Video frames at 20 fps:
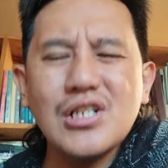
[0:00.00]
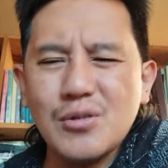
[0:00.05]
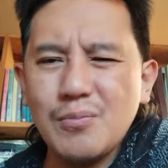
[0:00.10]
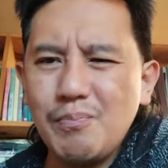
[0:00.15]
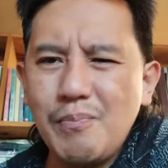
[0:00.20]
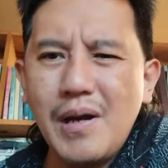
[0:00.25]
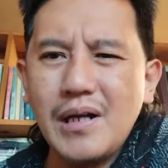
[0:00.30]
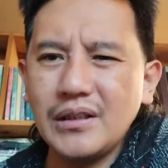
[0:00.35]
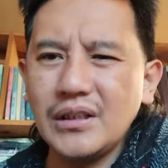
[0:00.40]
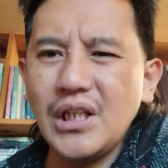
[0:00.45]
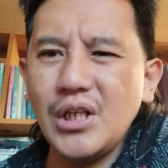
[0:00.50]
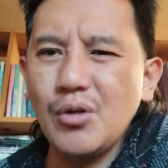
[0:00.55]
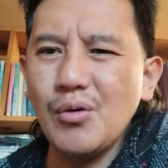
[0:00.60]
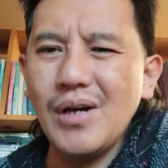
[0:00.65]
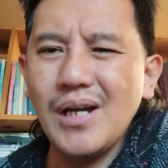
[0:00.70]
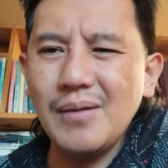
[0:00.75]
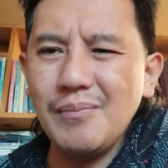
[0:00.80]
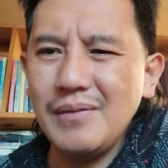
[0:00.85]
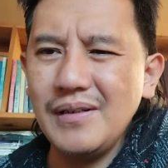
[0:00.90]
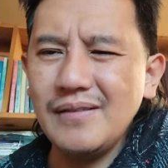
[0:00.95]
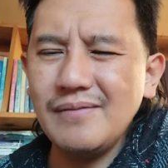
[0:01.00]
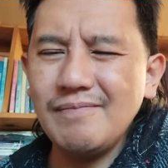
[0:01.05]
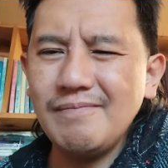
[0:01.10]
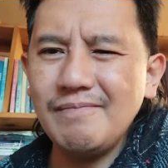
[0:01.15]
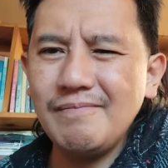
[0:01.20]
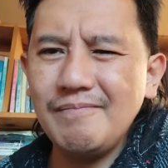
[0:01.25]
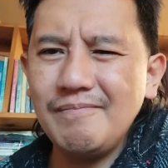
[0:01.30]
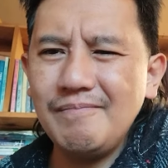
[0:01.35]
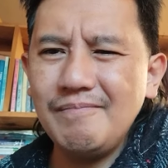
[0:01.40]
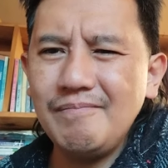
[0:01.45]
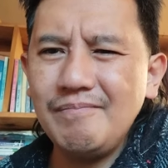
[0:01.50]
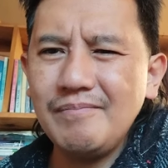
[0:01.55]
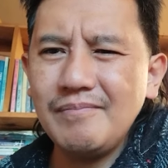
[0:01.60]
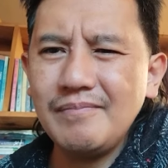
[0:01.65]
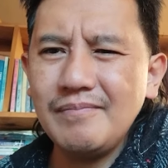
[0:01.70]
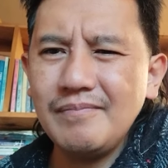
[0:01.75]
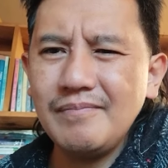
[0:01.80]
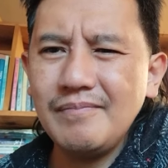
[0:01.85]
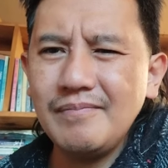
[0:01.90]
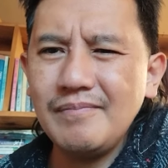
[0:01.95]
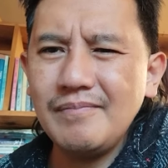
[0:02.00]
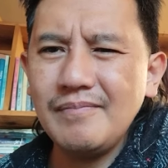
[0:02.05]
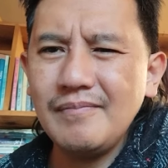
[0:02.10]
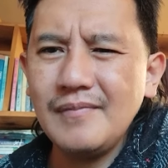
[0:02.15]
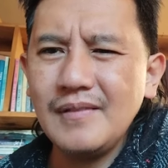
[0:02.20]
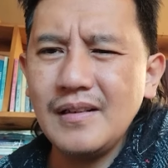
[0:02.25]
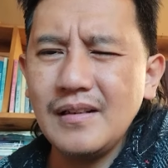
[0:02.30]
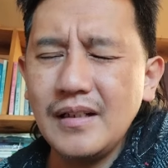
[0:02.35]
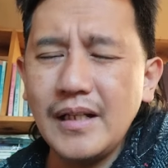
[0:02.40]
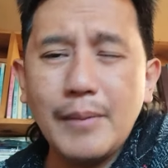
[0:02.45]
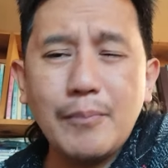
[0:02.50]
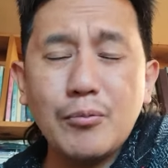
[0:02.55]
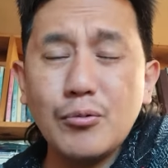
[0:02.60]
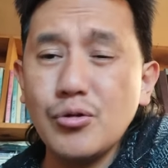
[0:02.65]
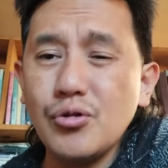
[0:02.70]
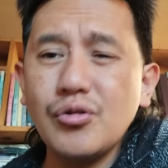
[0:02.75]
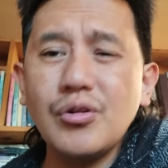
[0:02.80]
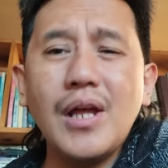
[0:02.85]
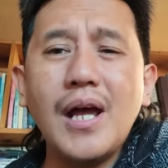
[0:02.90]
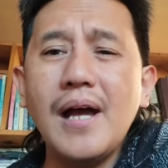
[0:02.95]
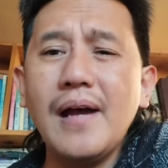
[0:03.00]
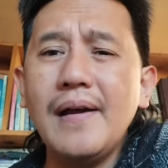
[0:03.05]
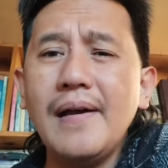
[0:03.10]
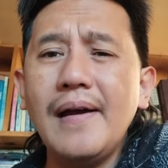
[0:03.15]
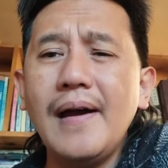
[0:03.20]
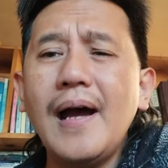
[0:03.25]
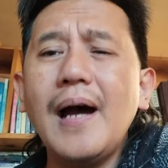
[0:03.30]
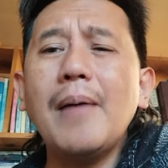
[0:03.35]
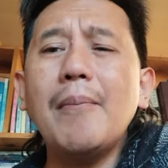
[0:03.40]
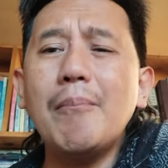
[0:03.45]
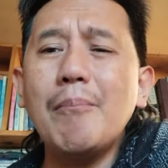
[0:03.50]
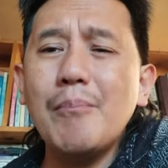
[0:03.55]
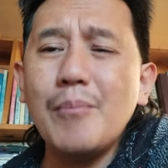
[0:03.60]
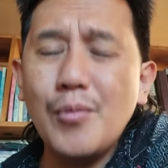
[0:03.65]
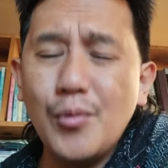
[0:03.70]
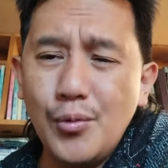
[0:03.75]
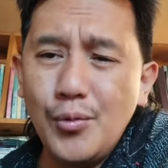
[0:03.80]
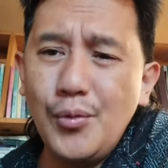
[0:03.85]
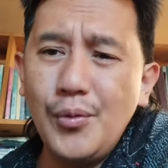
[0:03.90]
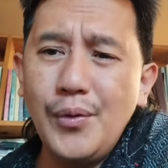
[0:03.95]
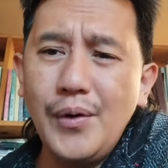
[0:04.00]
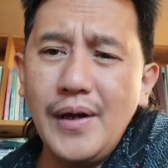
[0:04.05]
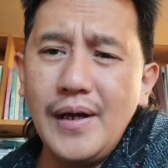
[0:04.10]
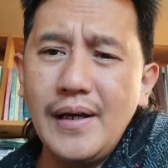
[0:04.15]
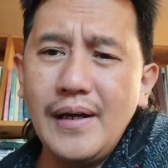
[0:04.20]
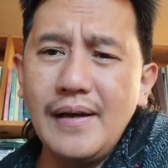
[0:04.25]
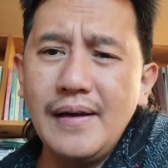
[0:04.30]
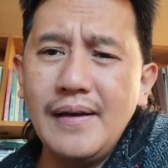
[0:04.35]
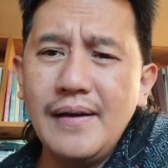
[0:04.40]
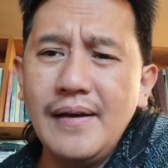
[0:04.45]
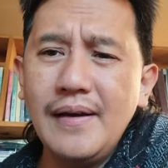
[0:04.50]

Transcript: naspak tayo amin. Gapusta, amuna,